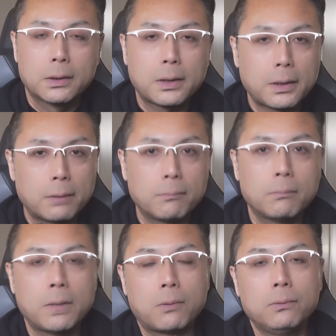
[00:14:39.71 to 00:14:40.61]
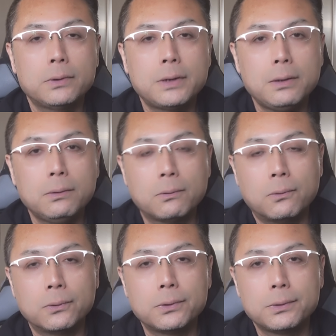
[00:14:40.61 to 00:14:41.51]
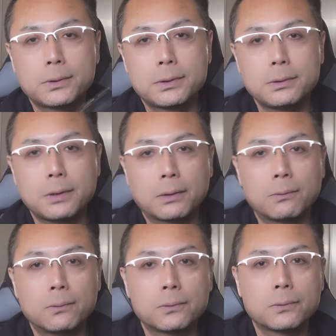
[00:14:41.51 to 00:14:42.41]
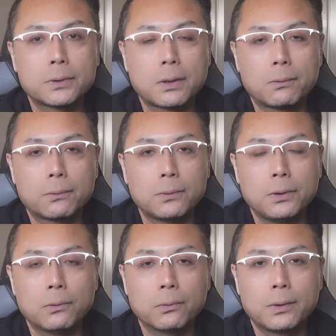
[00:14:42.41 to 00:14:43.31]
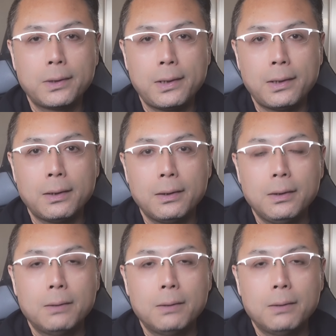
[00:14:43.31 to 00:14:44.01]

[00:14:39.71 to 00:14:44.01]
ただ、まあ、この Z52 が登場したことによって、